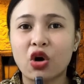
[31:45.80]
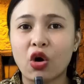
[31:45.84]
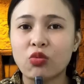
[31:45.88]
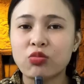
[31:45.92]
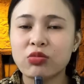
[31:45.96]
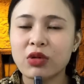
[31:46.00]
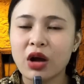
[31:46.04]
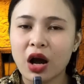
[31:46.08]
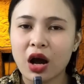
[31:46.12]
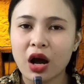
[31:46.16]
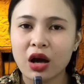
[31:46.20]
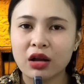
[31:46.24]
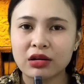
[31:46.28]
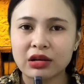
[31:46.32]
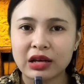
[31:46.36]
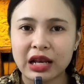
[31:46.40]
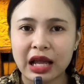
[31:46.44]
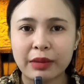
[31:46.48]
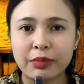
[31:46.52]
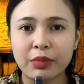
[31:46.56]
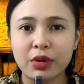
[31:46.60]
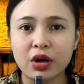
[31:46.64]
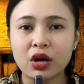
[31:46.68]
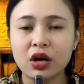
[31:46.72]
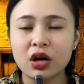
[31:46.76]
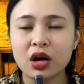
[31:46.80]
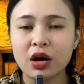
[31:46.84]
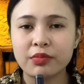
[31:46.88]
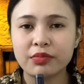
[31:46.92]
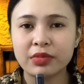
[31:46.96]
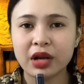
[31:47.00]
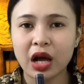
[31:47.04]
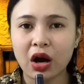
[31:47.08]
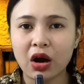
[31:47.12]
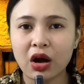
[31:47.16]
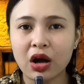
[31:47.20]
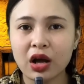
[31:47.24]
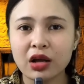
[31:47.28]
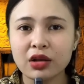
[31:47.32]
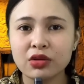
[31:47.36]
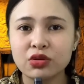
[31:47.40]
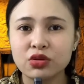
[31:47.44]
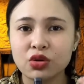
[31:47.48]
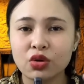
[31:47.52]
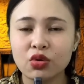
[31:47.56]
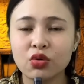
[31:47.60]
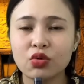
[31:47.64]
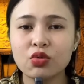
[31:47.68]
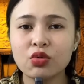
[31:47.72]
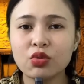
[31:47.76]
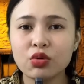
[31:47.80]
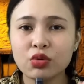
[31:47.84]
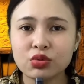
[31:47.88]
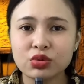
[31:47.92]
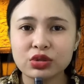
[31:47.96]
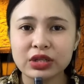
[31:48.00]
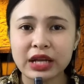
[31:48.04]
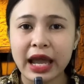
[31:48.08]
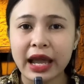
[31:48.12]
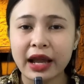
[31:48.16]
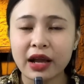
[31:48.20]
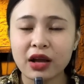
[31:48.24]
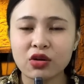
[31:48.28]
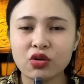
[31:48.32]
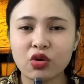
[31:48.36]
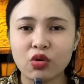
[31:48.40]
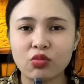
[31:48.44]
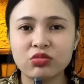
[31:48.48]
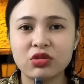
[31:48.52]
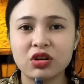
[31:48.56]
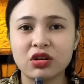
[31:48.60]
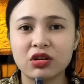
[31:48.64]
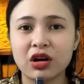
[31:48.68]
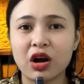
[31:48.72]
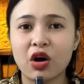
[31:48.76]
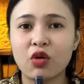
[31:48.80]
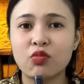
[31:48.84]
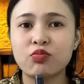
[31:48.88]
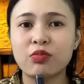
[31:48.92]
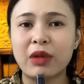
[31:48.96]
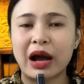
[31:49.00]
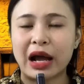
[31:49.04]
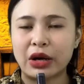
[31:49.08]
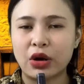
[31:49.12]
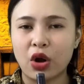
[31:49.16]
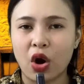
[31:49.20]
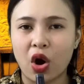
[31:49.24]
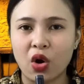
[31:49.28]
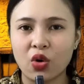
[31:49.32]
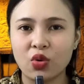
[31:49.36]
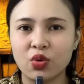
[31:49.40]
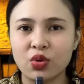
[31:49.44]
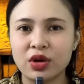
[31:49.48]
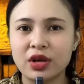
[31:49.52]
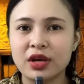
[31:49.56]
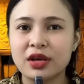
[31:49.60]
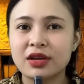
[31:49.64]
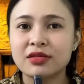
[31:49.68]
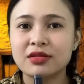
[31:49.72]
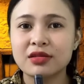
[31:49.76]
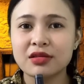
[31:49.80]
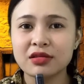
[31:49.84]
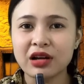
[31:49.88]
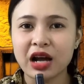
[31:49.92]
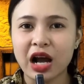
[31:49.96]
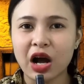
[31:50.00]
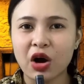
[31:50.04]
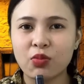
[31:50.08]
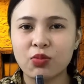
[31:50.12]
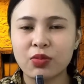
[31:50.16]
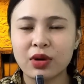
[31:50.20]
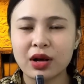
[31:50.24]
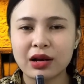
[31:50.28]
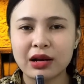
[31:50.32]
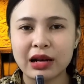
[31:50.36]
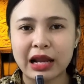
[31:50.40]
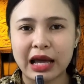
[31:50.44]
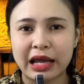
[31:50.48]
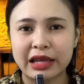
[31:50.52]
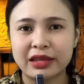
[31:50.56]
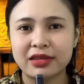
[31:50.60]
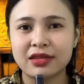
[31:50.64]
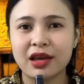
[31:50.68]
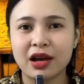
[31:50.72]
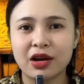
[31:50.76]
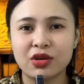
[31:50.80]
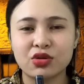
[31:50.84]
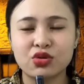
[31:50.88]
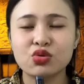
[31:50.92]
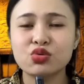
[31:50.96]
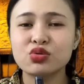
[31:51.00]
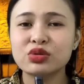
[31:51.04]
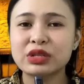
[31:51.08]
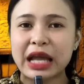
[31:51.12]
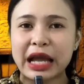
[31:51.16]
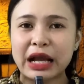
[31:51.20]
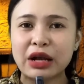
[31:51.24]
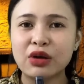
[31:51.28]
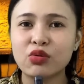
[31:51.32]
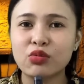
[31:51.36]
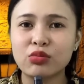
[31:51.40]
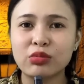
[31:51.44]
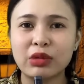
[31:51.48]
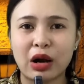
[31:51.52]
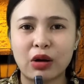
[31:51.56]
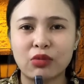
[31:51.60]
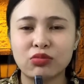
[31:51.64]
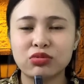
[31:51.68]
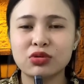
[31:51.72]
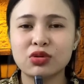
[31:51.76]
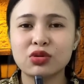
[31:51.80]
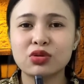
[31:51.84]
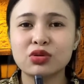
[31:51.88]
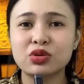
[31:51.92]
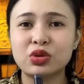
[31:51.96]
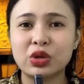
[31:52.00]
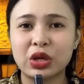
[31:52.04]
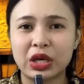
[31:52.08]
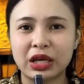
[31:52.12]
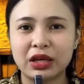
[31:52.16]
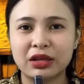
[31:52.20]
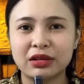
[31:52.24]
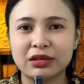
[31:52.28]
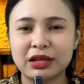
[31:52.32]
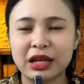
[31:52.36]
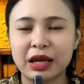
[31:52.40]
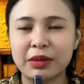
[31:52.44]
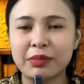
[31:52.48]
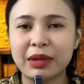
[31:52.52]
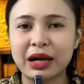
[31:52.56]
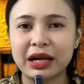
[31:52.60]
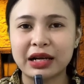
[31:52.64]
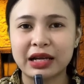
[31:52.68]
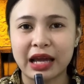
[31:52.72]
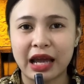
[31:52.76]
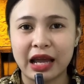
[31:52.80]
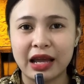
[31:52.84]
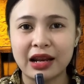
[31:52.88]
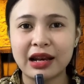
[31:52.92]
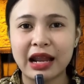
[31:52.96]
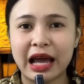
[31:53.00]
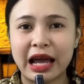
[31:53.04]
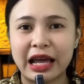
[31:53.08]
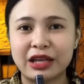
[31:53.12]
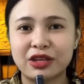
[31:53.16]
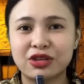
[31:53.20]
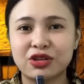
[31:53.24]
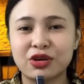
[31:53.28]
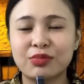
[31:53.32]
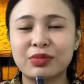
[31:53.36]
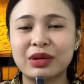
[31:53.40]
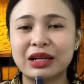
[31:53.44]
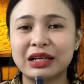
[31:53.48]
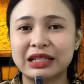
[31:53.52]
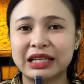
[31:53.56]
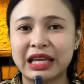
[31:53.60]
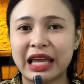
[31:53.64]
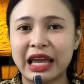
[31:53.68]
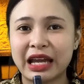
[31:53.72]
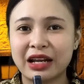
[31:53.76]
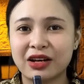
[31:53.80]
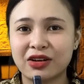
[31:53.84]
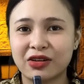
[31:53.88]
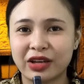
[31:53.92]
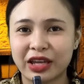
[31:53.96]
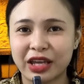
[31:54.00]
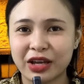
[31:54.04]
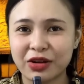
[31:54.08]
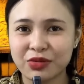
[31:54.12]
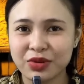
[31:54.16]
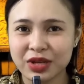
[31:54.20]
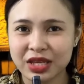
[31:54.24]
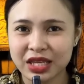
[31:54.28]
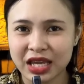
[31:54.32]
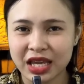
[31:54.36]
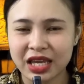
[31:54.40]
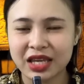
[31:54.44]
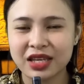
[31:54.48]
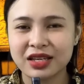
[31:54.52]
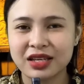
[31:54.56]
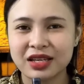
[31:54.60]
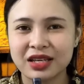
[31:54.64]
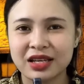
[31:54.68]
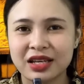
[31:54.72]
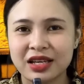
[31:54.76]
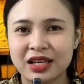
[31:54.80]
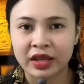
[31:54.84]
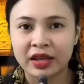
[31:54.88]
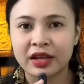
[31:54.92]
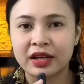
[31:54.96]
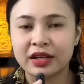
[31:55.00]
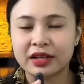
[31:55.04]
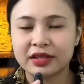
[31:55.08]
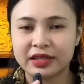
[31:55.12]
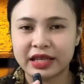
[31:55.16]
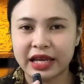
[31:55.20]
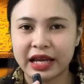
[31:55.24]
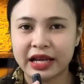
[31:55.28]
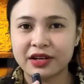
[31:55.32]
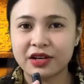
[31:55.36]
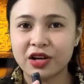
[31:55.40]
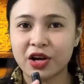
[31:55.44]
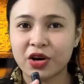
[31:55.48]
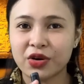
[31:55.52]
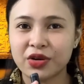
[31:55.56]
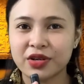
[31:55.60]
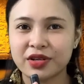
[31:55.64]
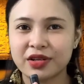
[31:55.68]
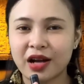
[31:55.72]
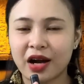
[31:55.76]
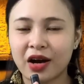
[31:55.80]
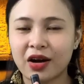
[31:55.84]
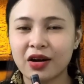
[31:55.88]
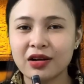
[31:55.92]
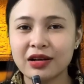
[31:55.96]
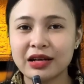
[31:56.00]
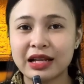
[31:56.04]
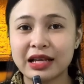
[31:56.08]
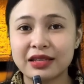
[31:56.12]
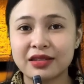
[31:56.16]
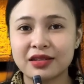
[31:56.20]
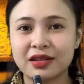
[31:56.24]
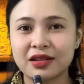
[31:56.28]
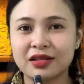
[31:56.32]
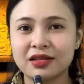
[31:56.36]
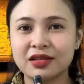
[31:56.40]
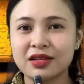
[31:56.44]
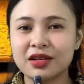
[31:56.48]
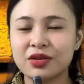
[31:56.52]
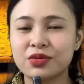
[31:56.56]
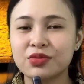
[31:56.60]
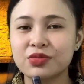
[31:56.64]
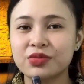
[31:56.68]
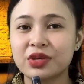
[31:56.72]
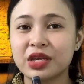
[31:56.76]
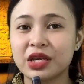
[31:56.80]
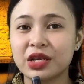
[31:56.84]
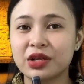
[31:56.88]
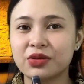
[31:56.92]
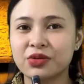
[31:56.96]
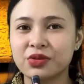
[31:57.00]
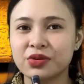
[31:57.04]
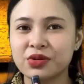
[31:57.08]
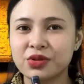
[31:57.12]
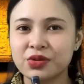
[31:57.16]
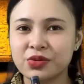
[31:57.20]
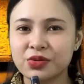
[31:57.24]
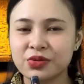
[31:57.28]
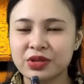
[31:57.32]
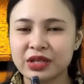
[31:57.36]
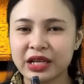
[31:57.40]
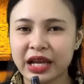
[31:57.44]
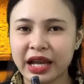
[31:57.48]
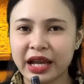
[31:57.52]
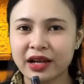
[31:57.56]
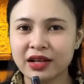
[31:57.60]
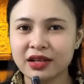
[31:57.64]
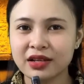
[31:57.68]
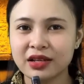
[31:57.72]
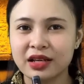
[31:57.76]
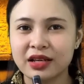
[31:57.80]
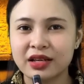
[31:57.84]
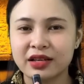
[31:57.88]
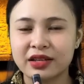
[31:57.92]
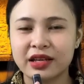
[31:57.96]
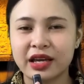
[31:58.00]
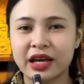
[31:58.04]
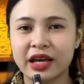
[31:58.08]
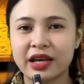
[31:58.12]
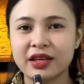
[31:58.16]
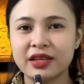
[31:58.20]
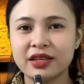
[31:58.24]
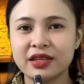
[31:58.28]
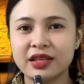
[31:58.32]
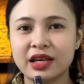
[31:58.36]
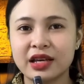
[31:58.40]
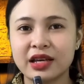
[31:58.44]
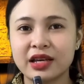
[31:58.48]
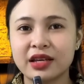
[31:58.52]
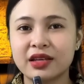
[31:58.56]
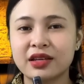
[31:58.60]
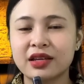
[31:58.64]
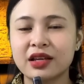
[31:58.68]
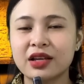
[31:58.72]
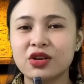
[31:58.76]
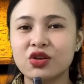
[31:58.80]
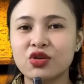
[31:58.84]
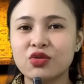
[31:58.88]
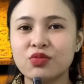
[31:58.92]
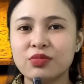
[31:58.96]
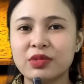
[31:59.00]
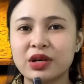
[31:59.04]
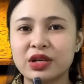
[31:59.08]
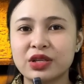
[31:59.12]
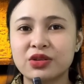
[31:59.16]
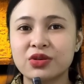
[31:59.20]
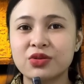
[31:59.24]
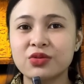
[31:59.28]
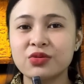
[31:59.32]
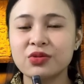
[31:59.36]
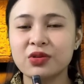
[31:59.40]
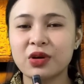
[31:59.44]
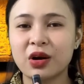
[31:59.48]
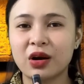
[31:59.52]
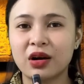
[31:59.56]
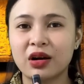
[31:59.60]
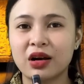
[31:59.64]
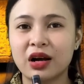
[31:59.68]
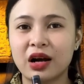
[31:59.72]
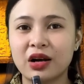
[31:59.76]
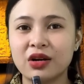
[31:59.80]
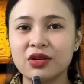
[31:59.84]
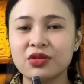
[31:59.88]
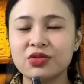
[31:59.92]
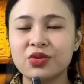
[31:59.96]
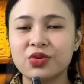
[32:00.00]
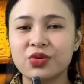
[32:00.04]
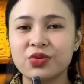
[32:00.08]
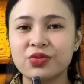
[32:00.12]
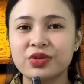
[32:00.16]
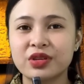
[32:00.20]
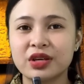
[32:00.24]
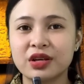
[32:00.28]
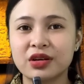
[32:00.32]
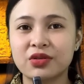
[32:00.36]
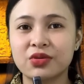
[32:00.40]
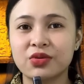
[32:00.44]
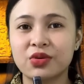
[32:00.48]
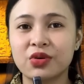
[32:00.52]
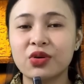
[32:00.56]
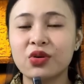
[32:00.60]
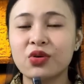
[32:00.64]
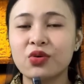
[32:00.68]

Cũng hên là bữa hôm đó chú Sáng cũng được ông bà độ, chứ không là giờ chú Sáng cũng không có chuyện để mà kể lại cho mình nghe rồi hén quý vị. Và rồi đó là những câu chuyện của chú Sáng kể về cái lúc mà chú còn ở khu vực